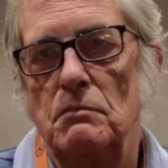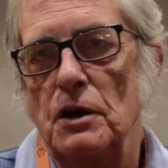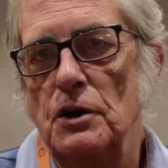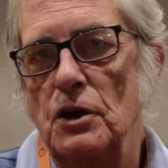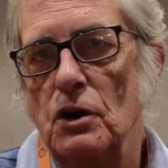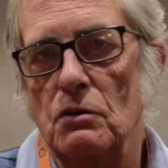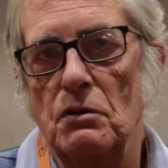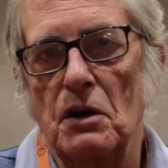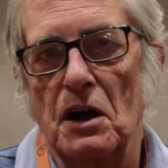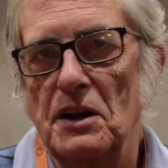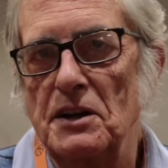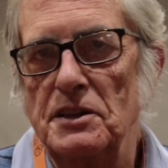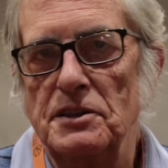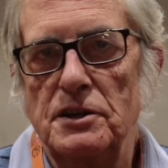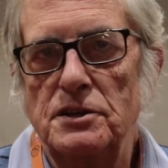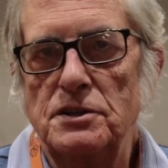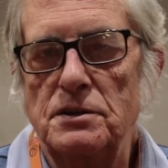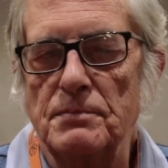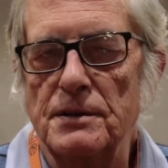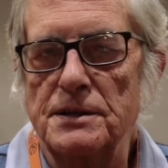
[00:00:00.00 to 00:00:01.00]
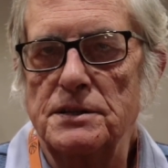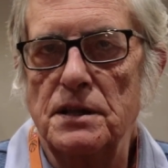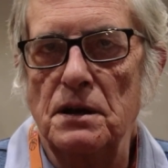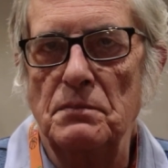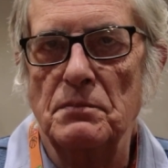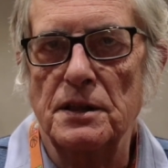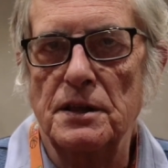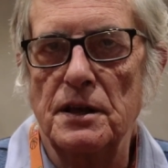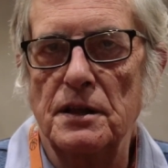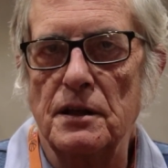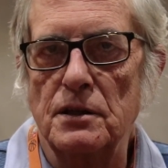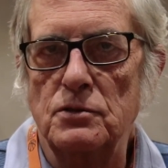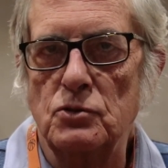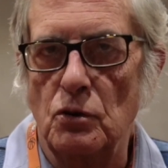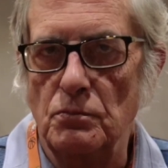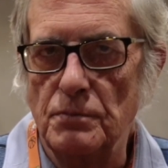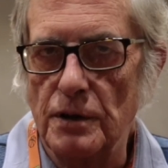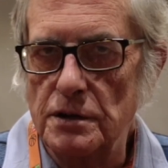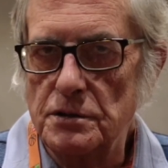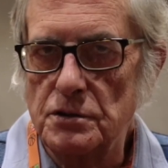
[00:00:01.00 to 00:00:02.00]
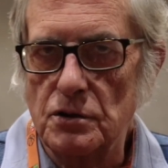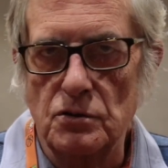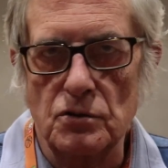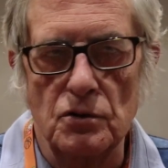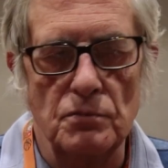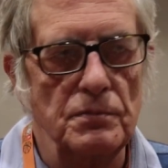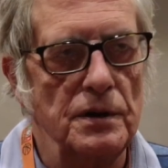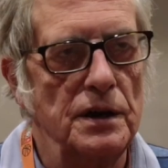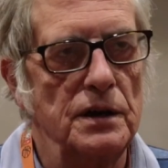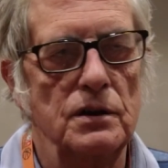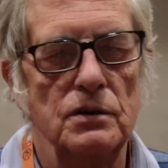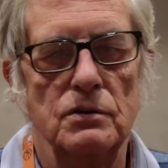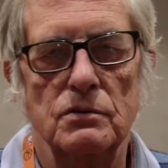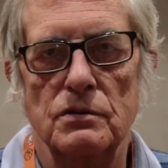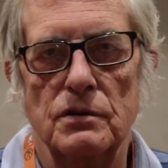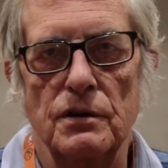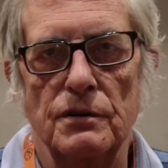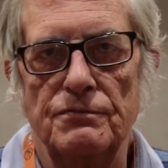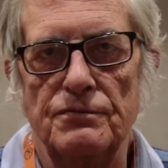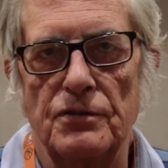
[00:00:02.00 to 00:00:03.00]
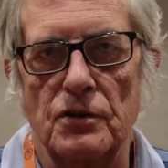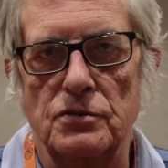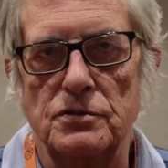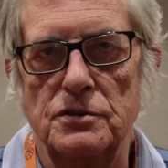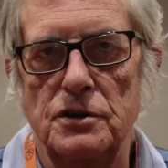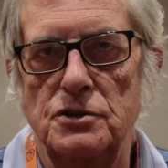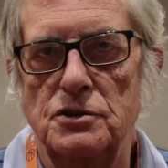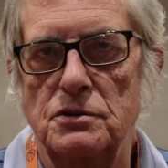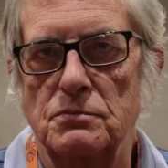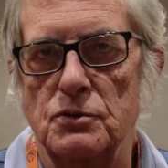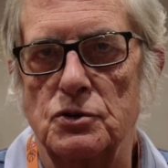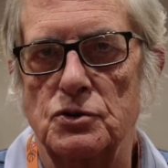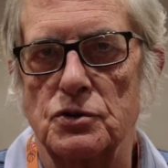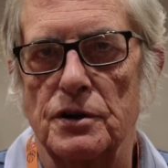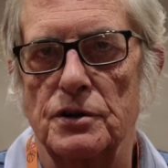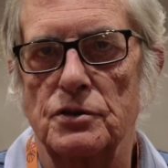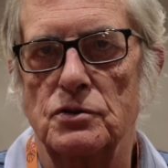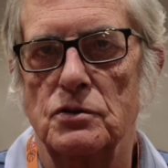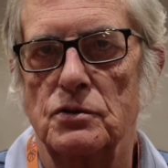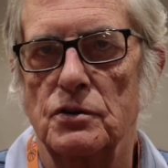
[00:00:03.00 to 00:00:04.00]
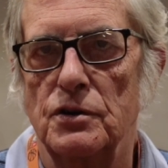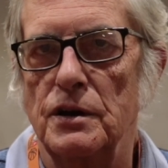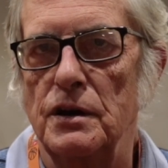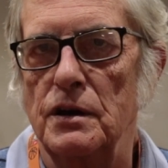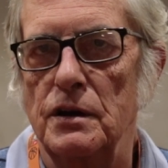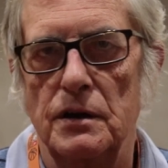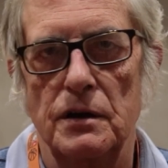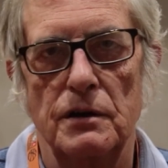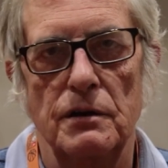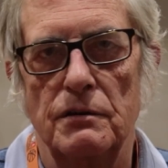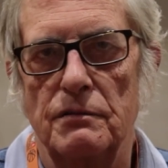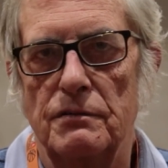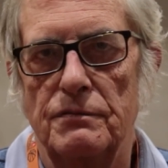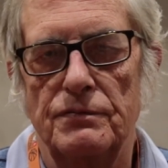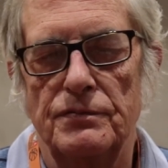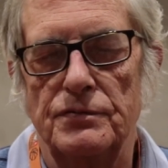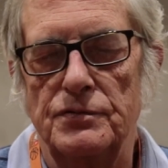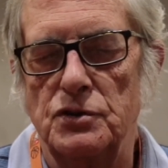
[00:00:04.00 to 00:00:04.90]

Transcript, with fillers: Io ho una grandissima stima di Datome che secondo me è un fortissimo giocatore,